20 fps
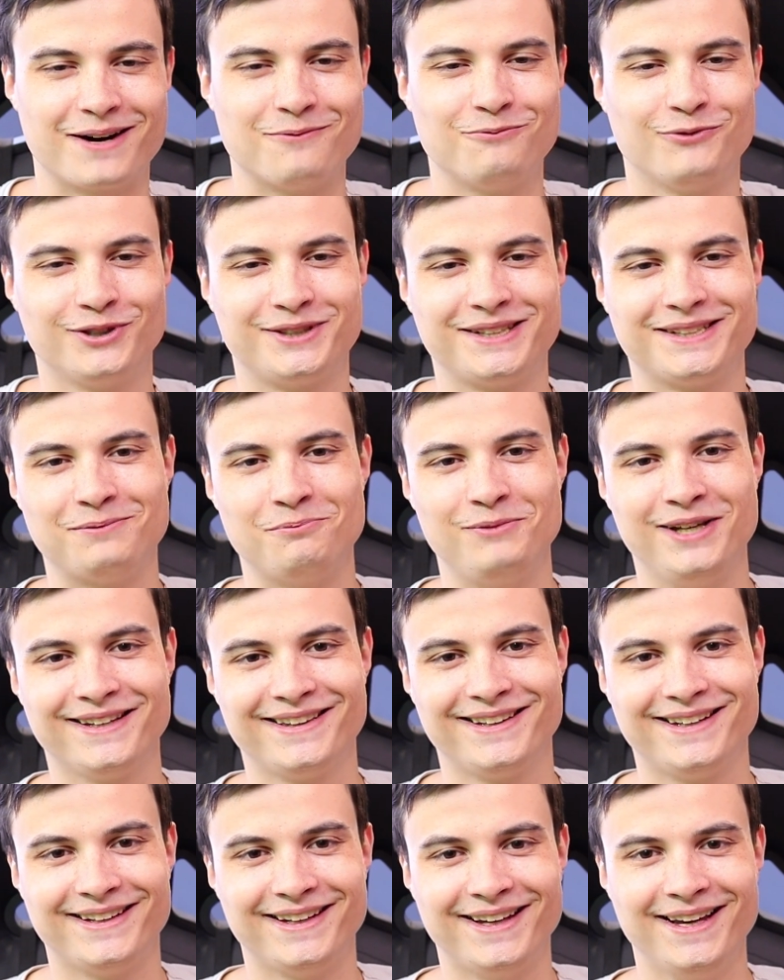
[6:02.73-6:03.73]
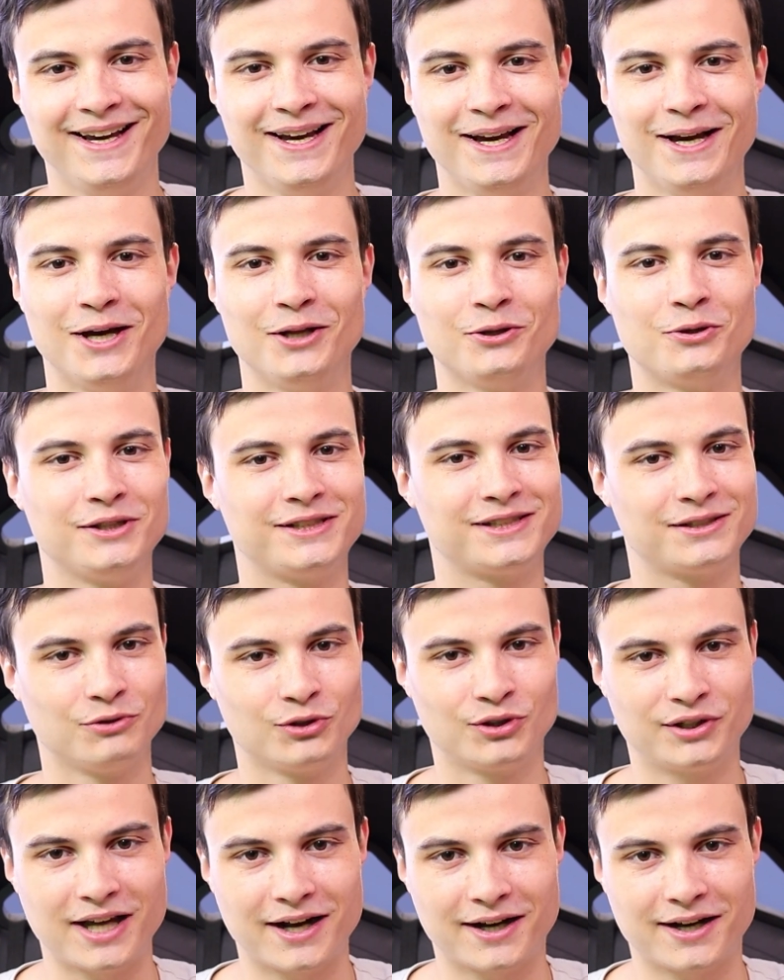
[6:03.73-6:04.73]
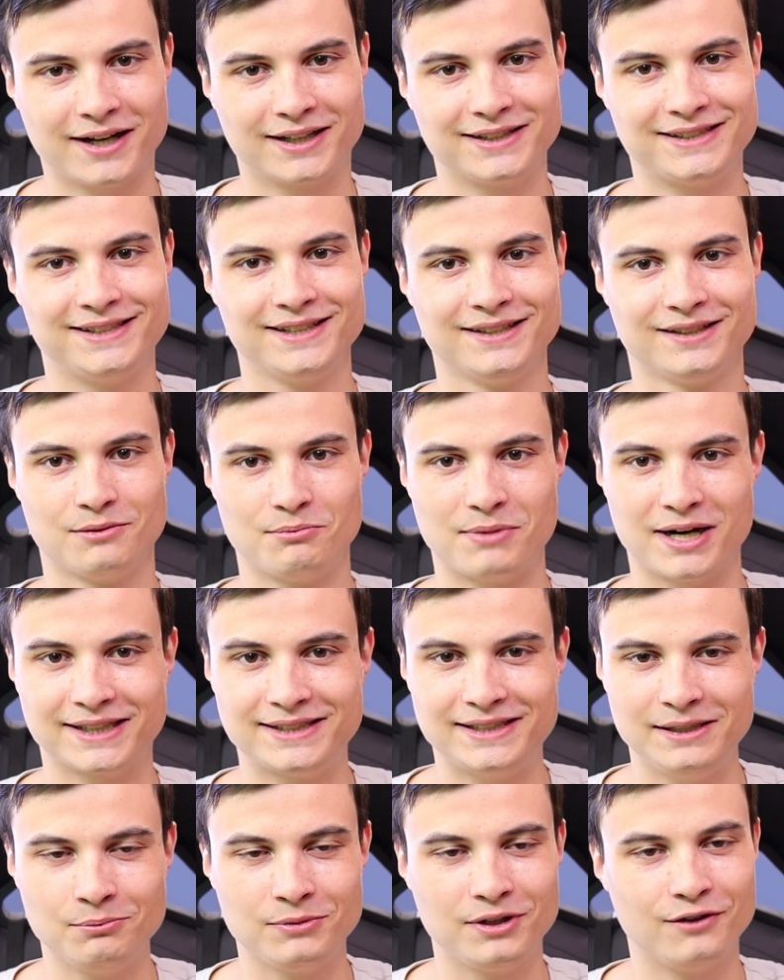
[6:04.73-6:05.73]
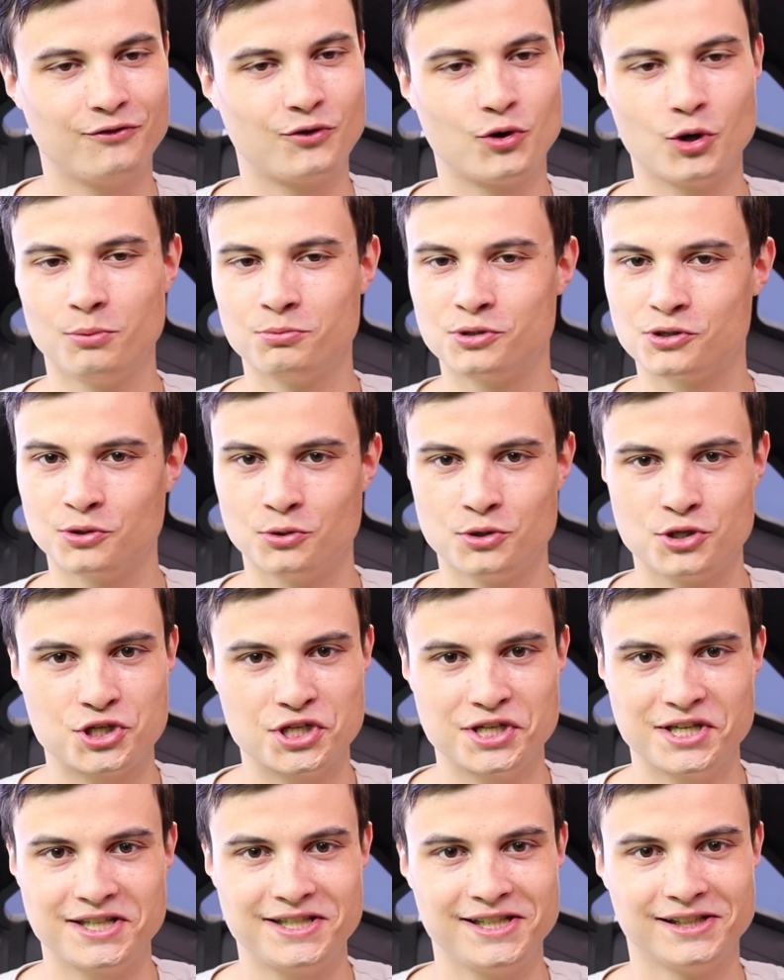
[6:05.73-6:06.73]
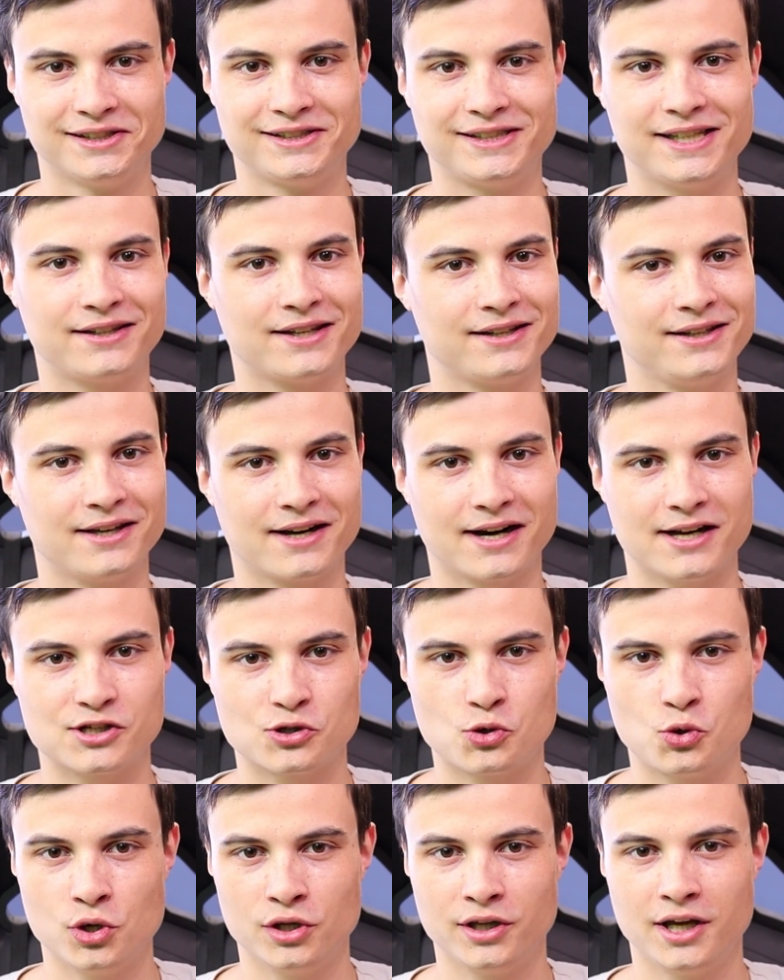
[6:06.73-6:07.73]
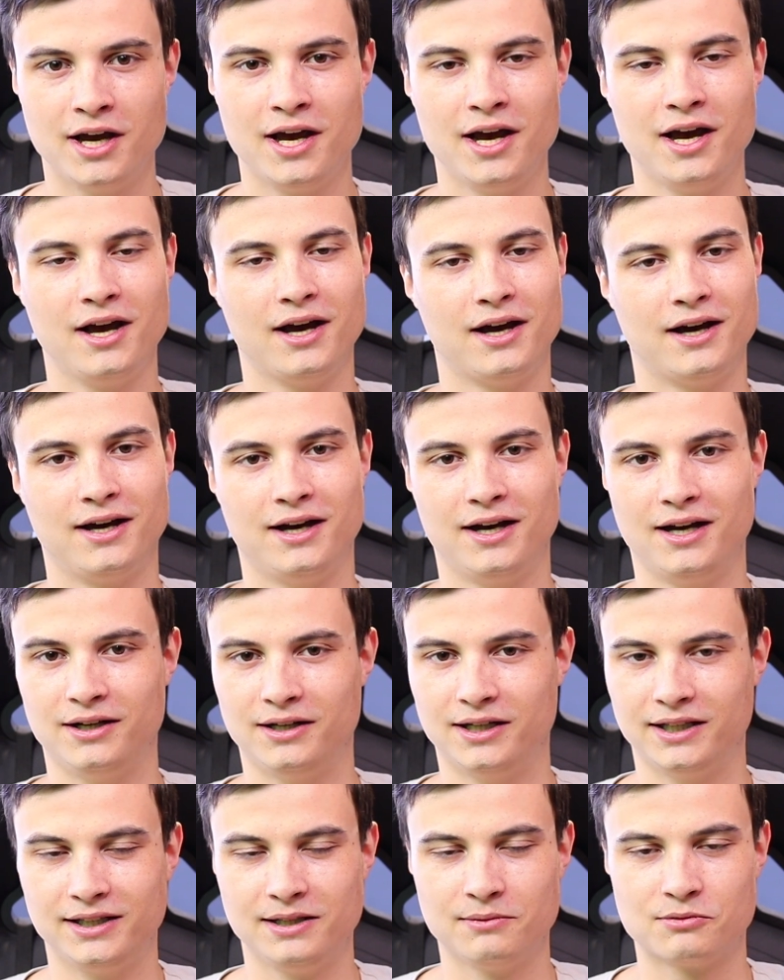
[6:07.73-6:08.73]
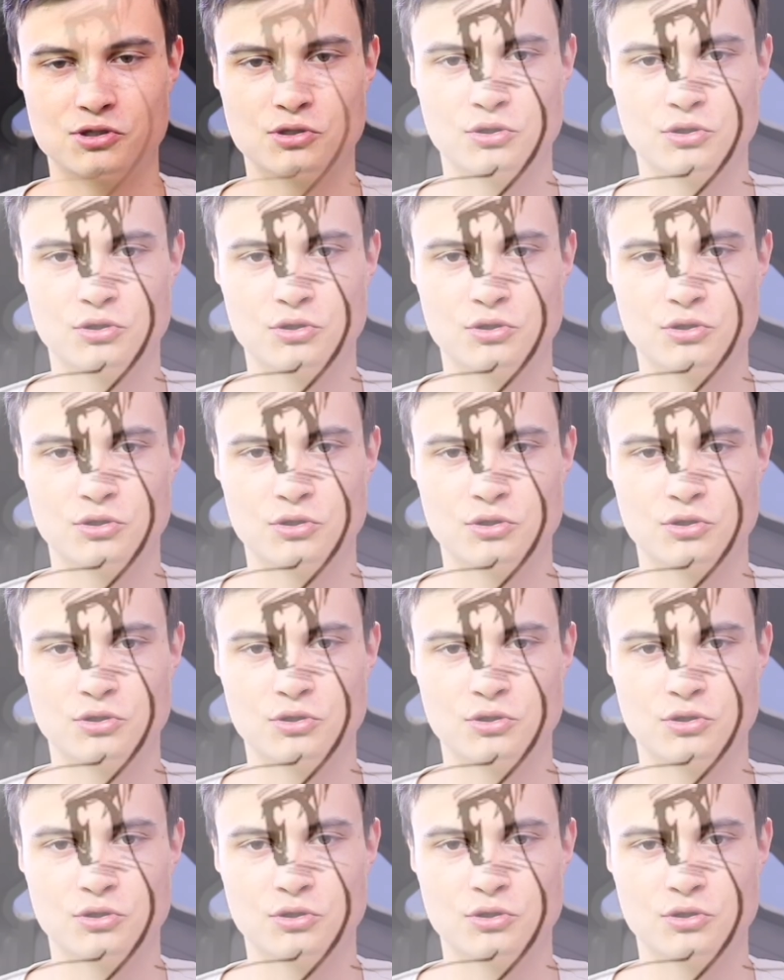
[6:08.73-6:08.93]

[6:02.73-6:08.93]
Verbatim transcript: работать медленнее. То есть вот так, как сделал Максим, ни в коем случае не делать. Это не разгон, а одним